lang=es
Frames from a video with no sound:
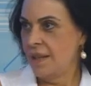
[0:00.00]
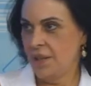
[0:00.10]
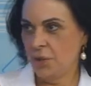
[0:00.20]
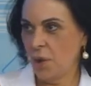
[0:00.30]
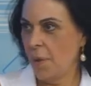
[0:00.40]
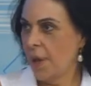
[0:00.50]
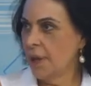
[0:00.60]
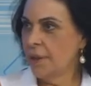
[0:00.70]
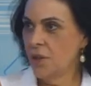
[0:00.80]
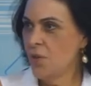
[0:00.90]
y tocaba
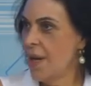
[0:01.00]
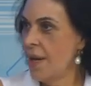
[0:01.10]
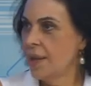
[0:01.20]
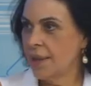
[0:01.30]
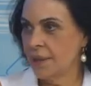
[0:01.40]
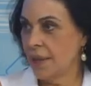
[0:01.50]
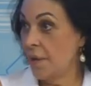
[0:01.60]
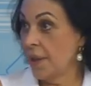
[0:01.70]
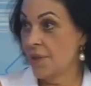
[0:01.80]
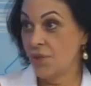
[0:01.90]
castañuelas,
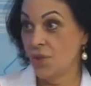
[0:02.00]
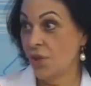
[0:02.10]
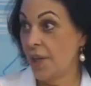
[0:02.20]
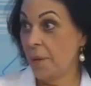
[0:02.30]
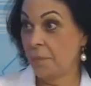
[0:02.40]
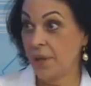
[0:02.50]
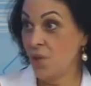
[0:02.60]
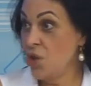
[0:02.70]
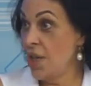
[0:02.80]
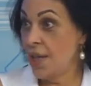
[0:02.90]
cantaba canciones
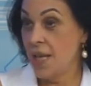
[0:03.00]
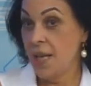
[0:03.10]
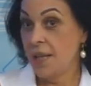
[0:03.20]
españolas,